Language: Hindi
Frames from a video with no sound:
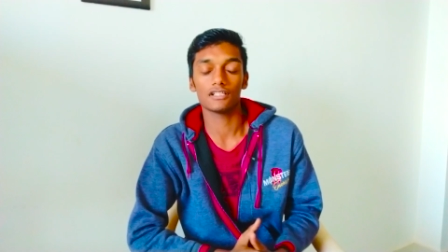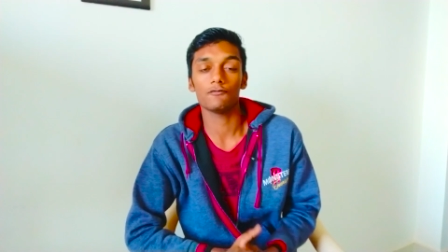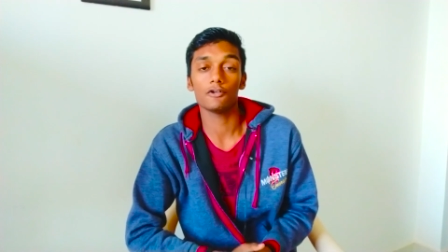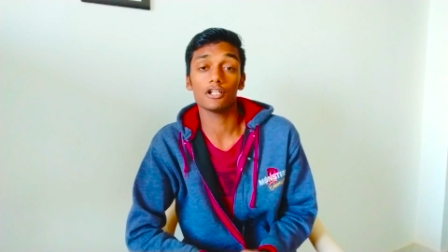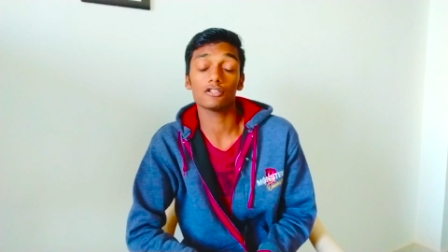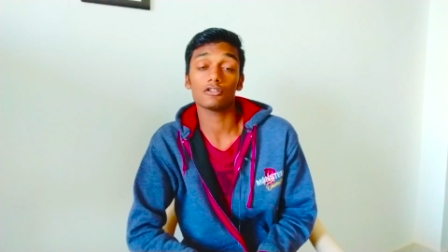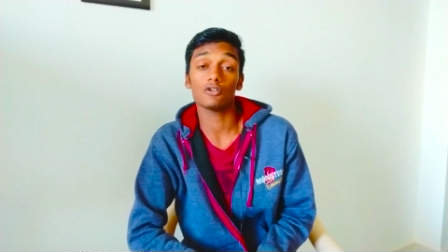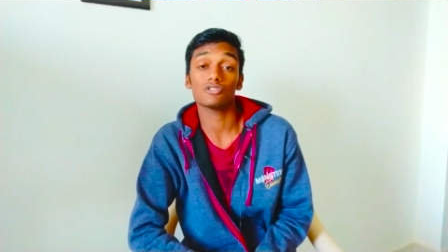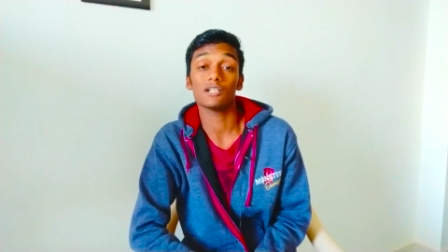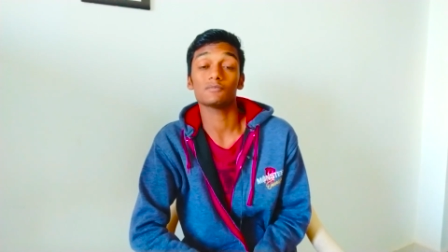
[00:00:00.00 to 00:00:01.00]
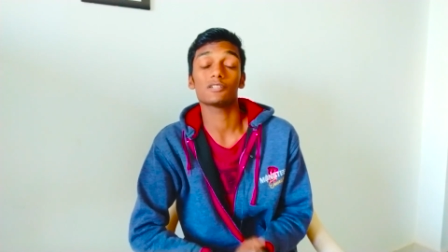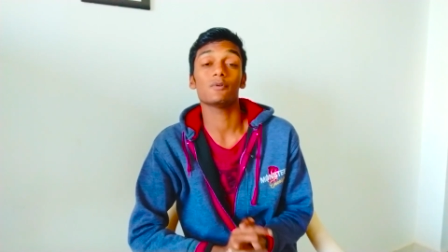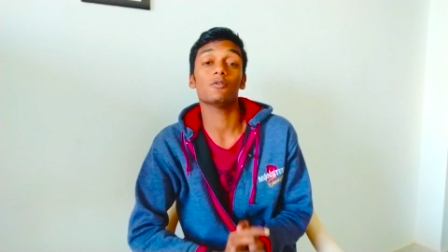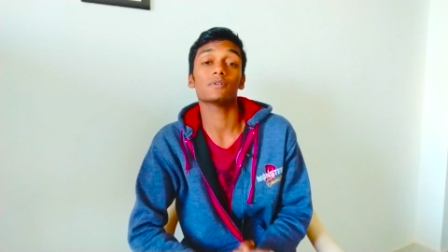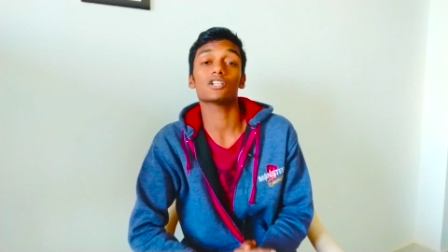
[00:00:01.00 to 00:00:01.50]
इसके फोल्डिंग तो क्या होता है हम
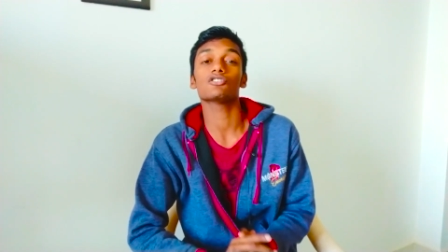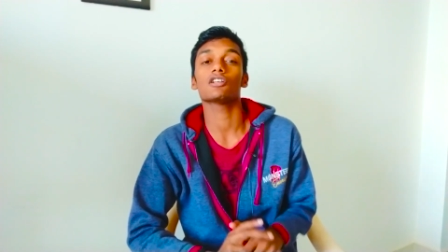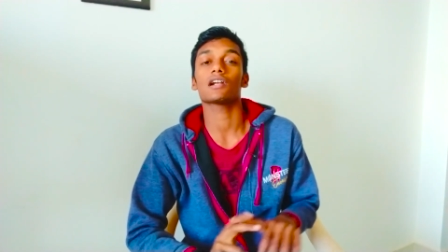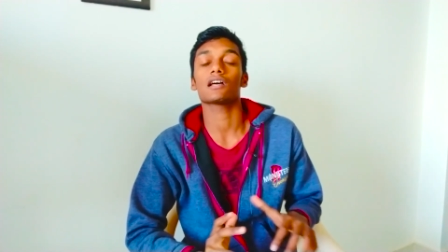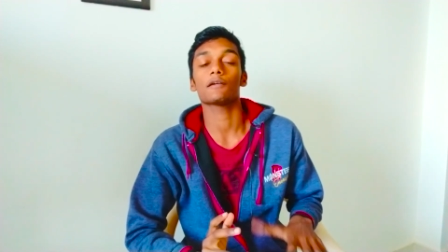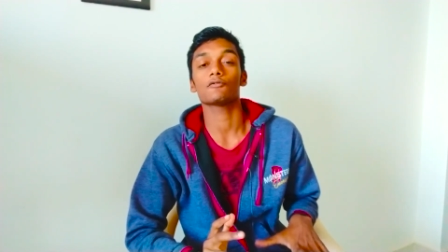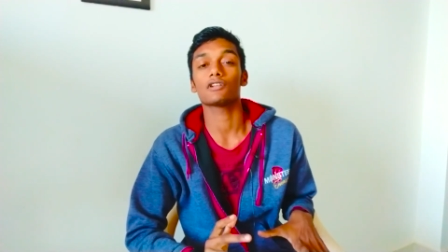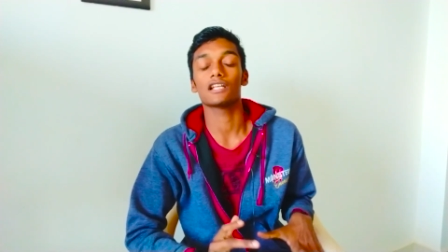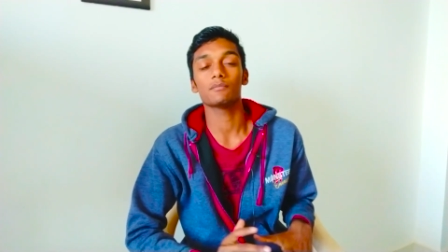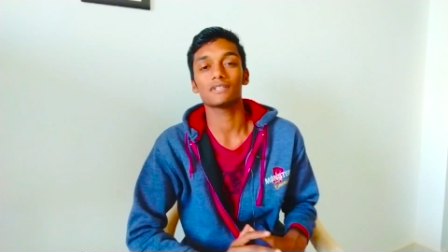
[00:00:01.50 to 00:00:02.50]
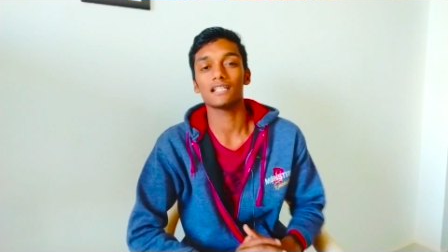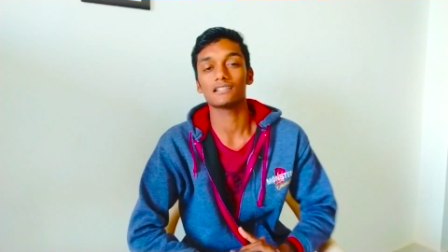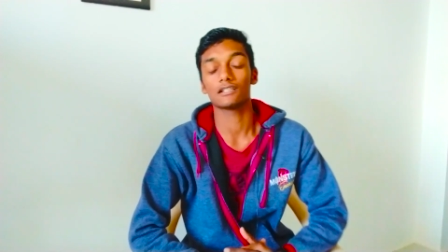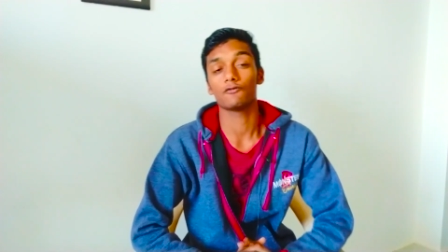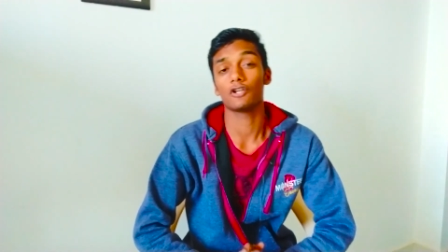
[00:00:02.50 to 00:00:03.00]
सभी को पता होती है और अगर आपको नहीं पता है
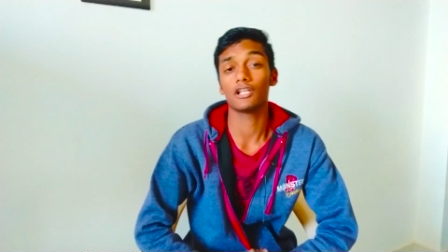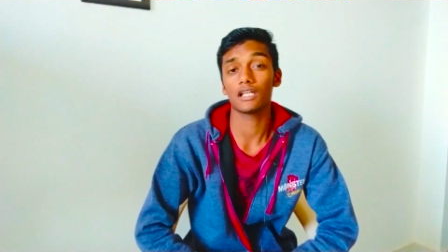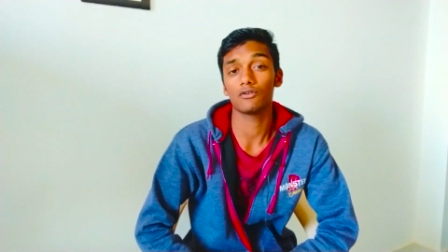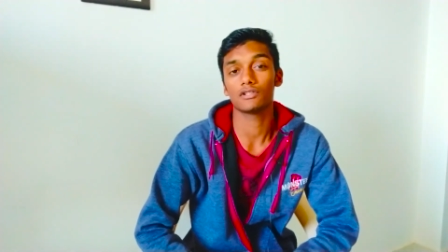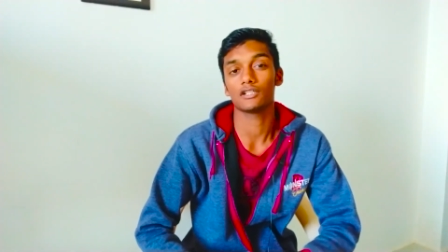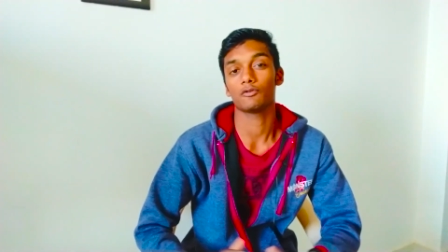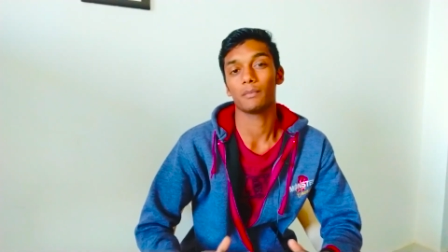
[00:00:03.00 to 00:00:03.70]
इसके फोल्डिंग क्या होती है तो